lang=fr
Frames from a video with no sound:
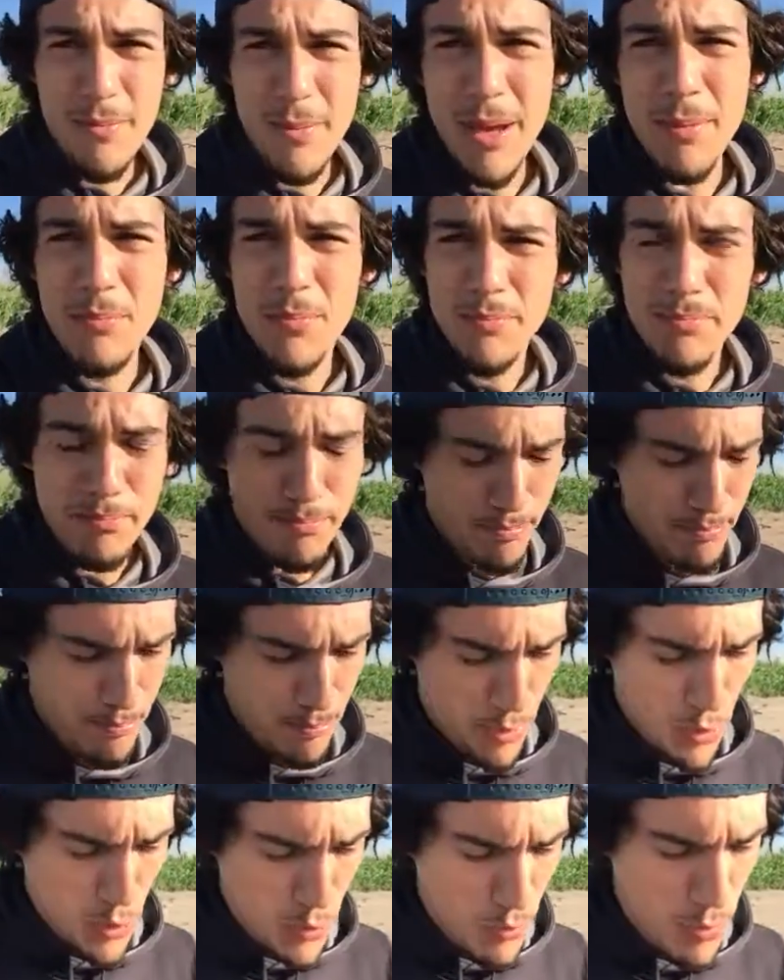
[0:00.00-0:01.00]
même
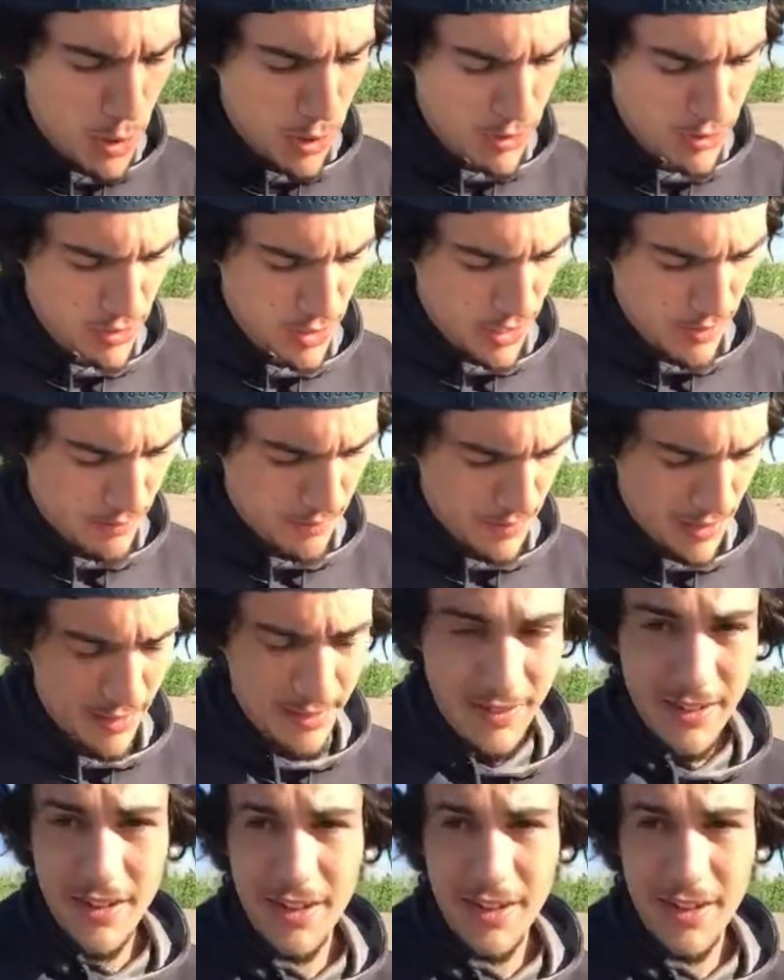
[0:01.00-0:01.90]
plus bas que ça en fait,